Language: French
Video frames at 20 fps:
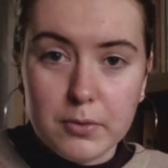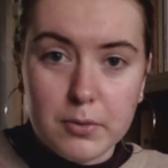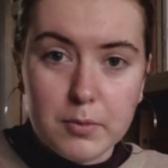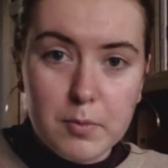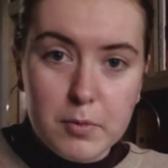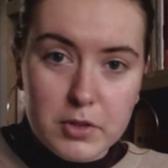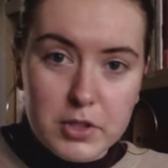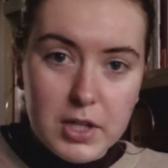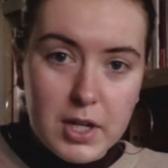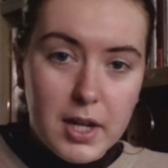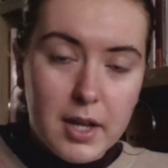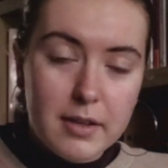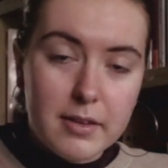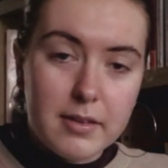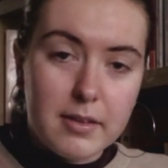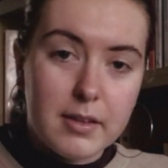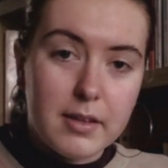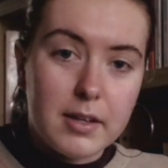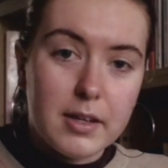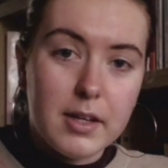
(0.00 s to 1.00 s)
Donc, Mode Chalard,
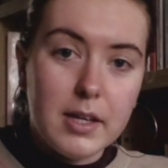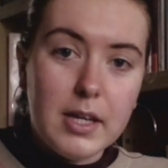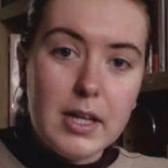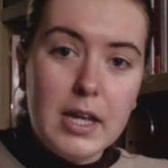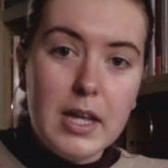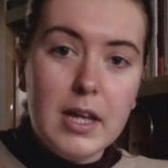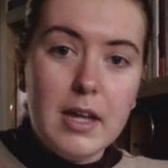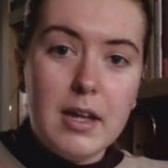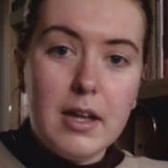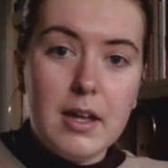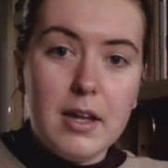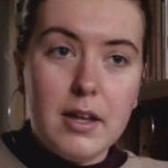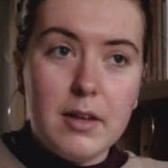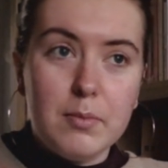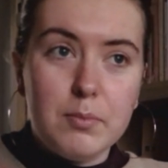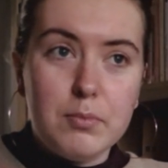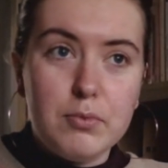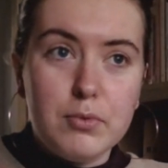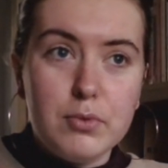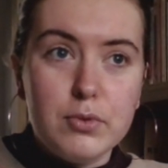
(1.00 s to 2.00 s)
c'est
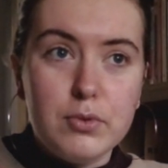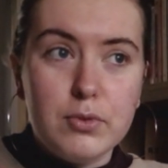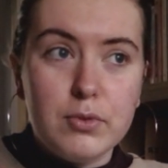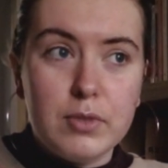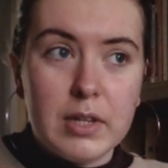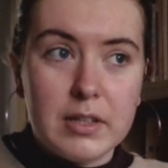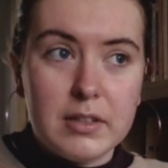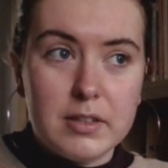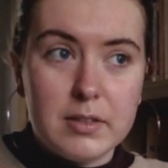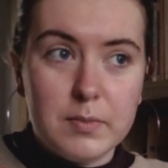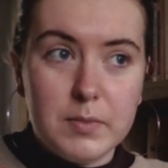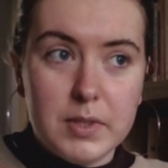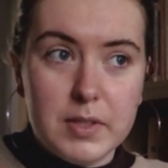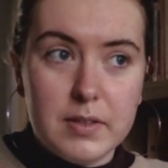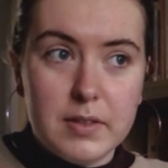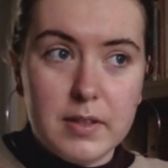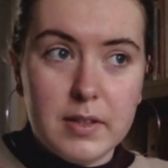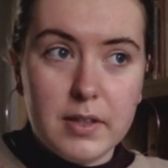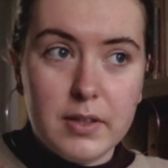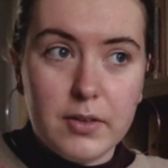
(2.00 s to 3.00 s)
plus une
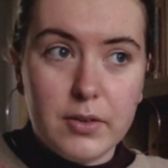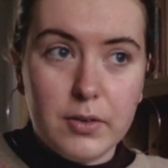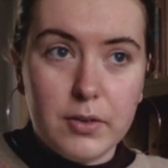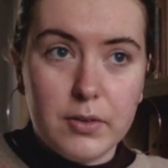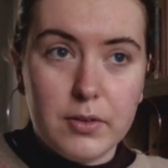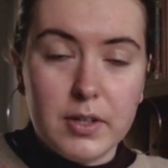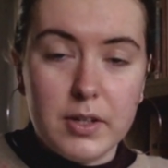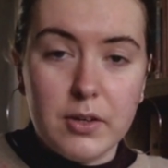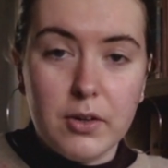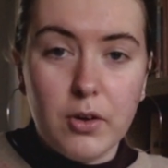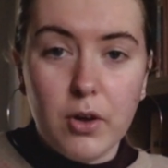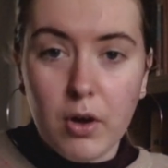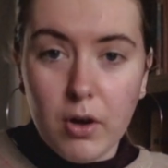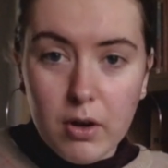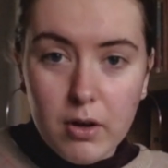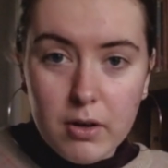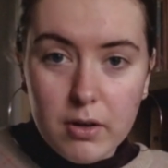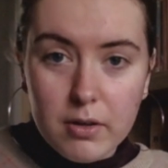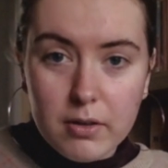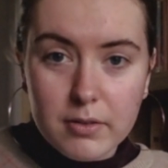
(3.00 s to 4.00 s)
intimité des
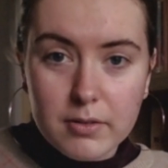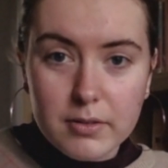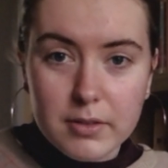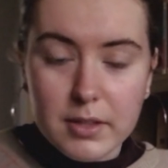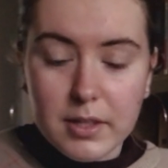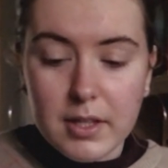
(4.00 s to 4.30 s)
corps.